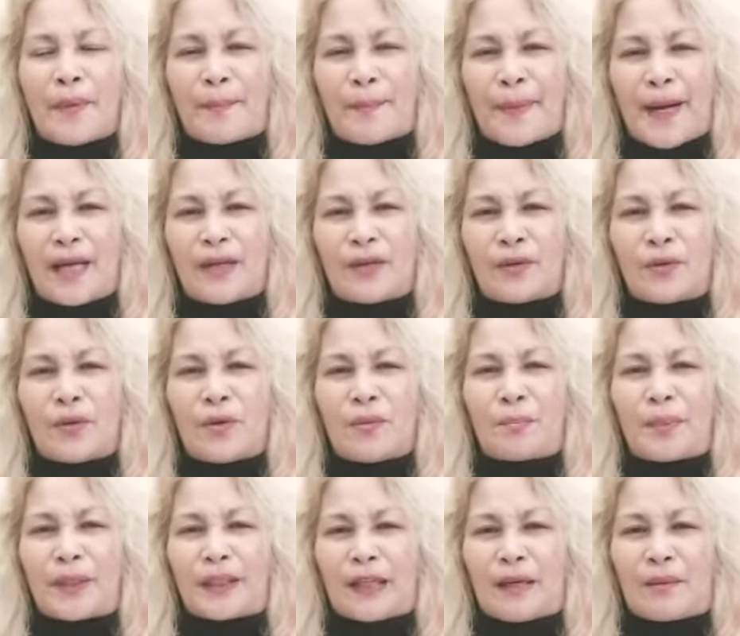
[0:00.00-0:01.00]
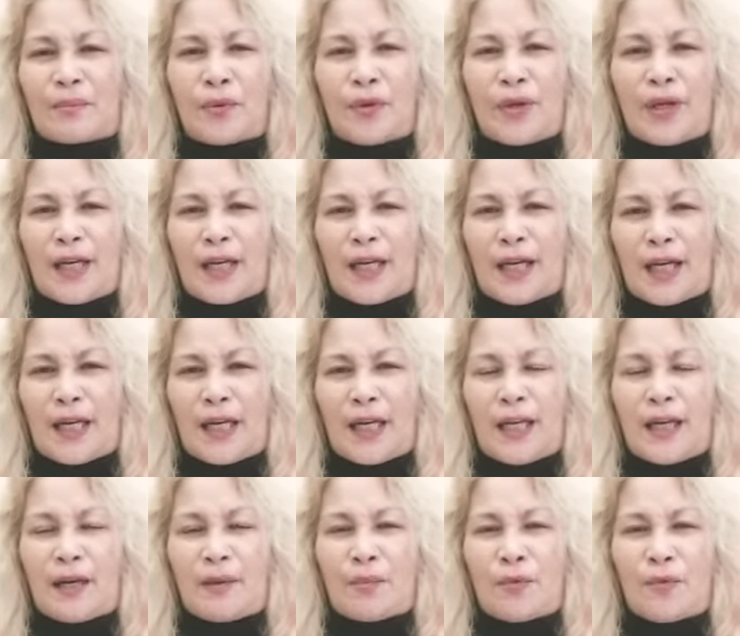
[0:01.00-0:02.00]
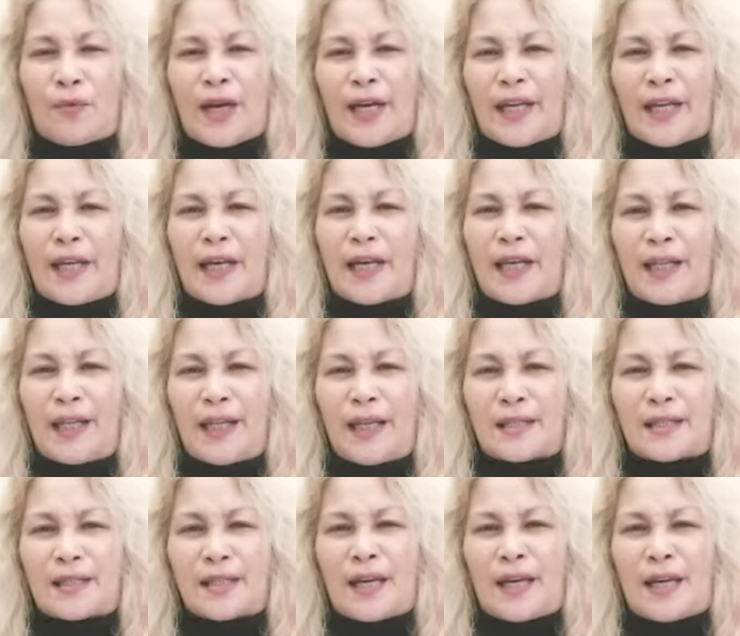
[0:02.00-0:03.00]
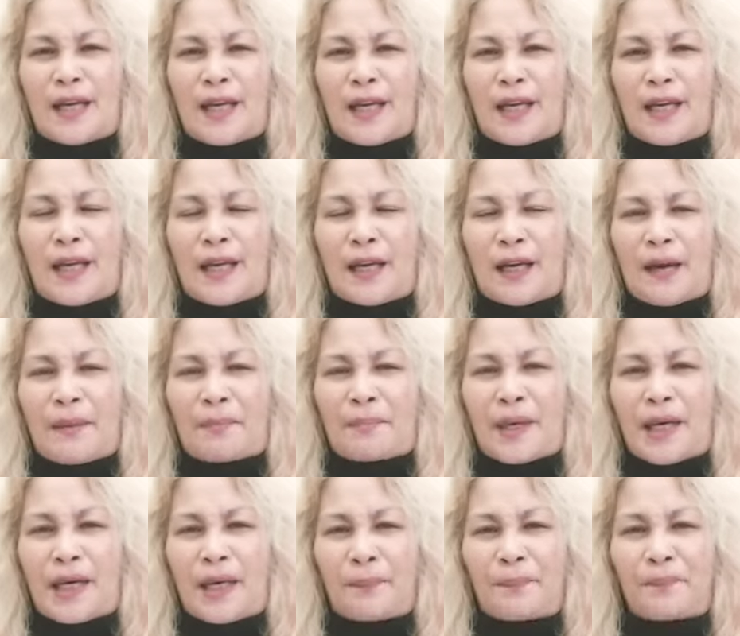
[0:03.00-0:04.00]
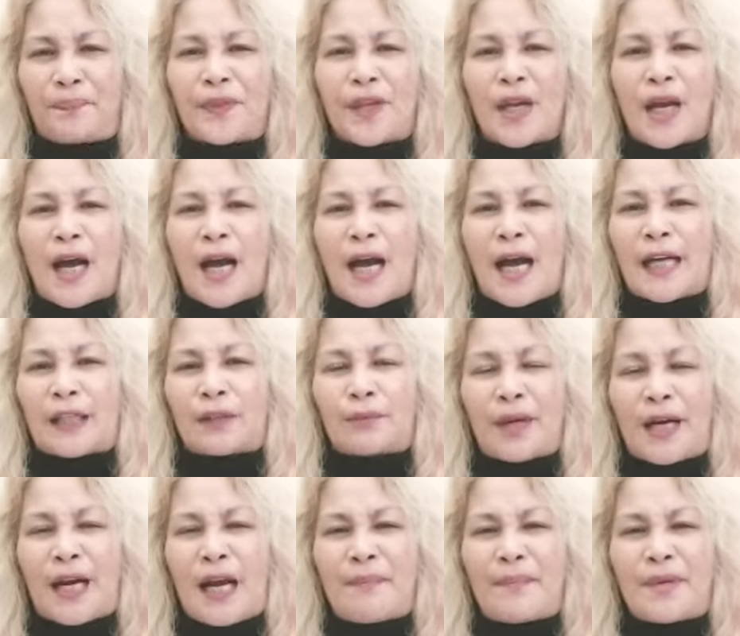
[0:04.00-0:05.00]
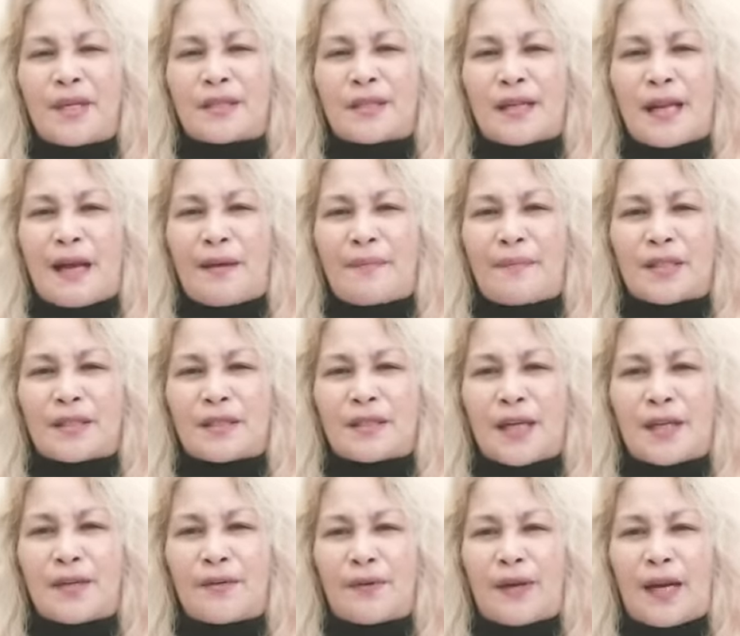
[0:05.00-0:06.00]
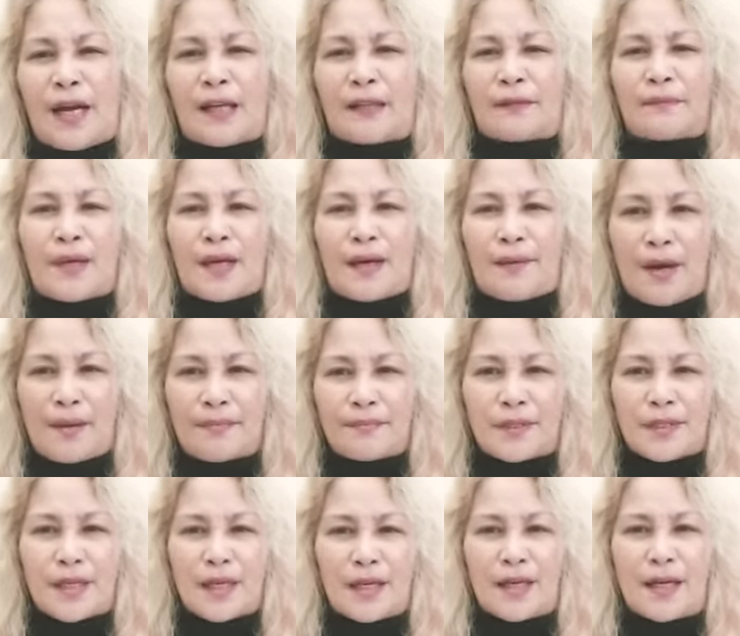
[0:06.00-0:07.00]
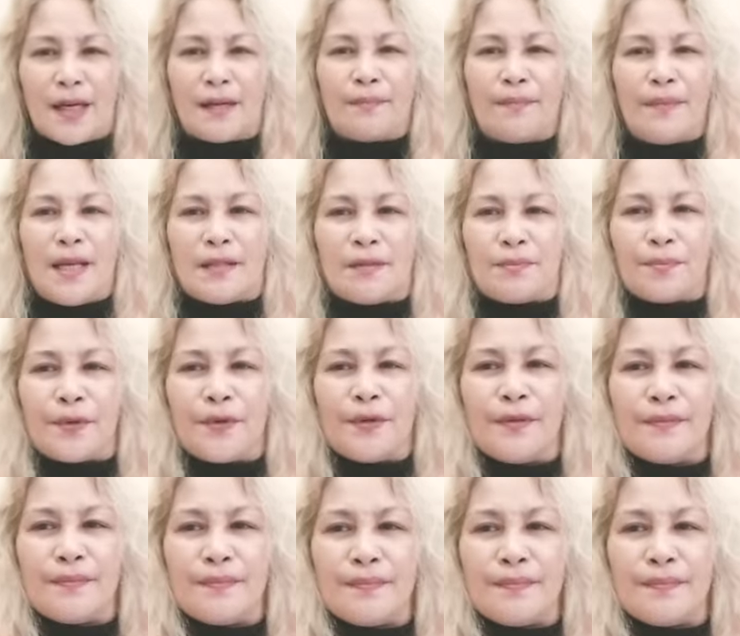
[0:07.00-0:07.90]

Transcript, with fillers: paano patakbuhin ang kanilang buhay na hindi sila nahihirapan. At maraming salamat sa inyong lahat mga mamsi. God bless po.